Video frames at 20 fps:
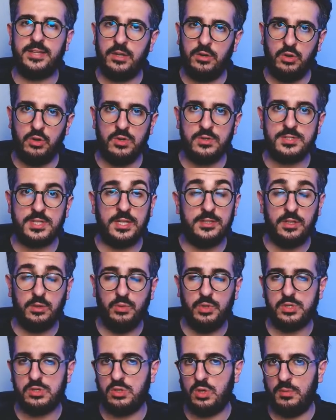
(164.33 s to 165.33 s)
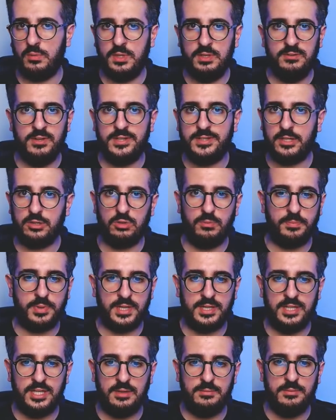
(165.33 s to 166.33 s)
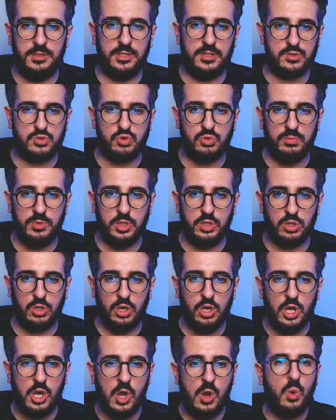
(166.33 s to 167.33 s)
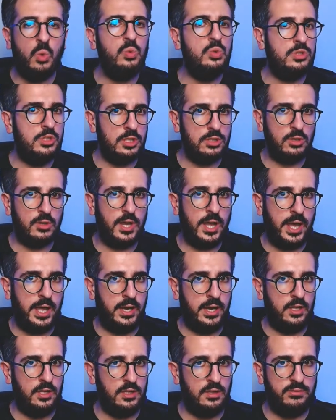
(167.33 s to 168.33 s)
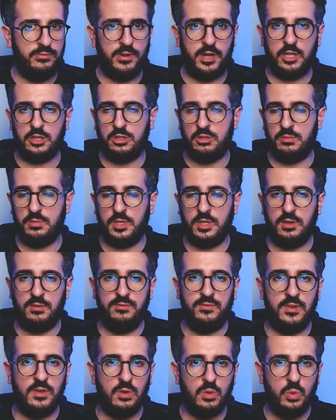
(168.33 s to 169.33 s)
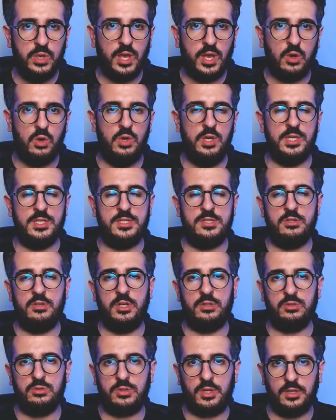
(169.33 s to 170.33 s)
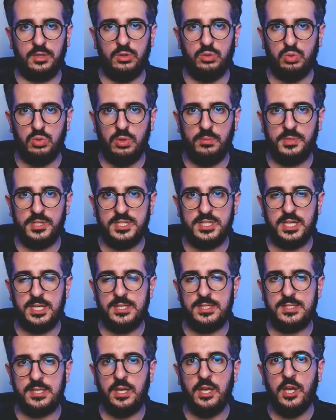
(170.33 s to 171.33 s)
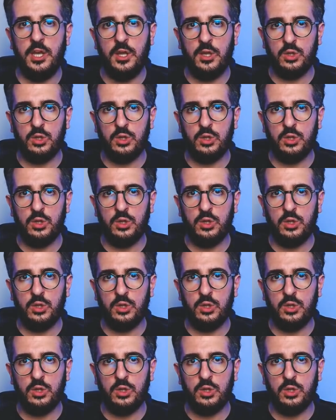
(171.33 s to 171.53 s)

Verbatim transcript: Nonostante questo, è diventato praticamente subito un titolare di fatto, perché fin qui ha collezionato 31 presenze,